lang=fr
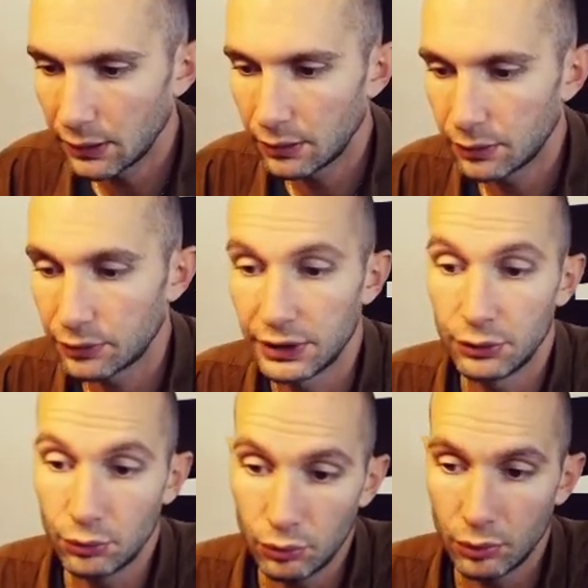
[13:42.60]

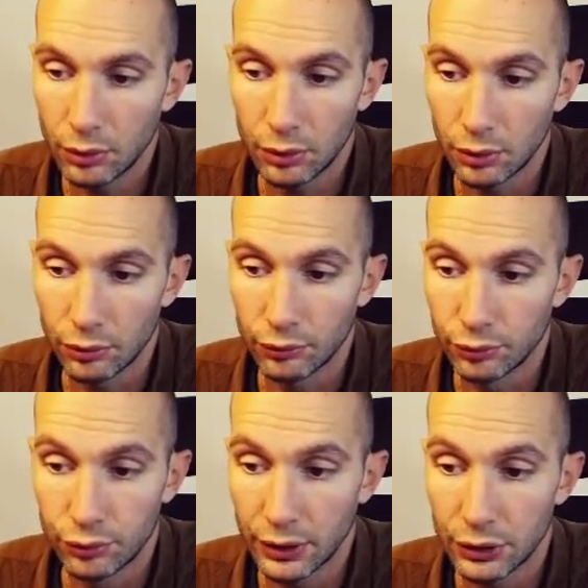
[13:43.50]
sinon,
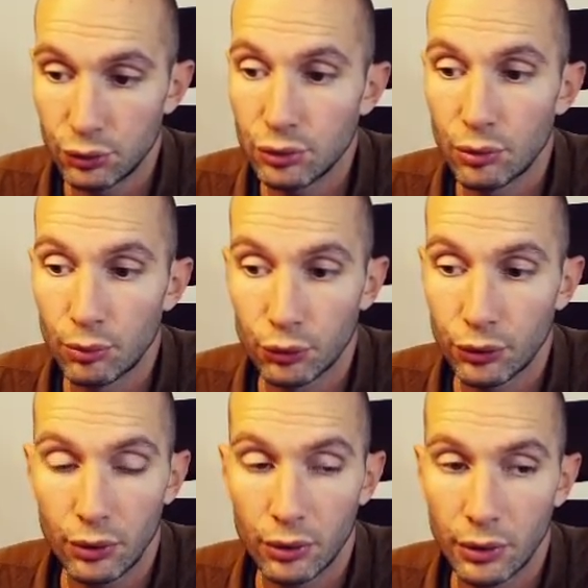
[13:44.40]
vous aurez juste le
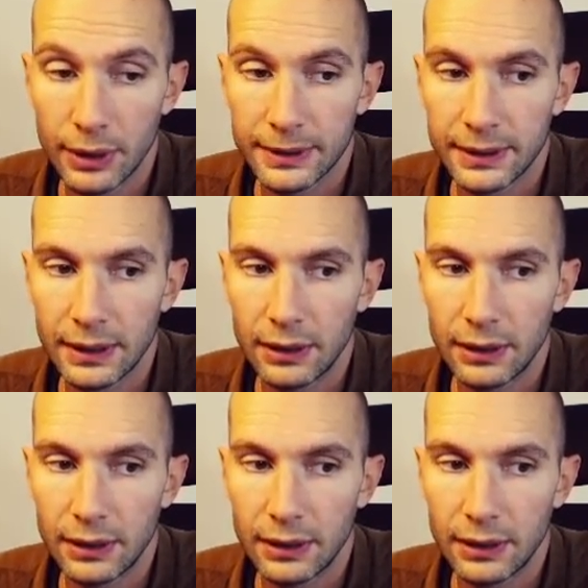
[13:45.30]
montant indiqué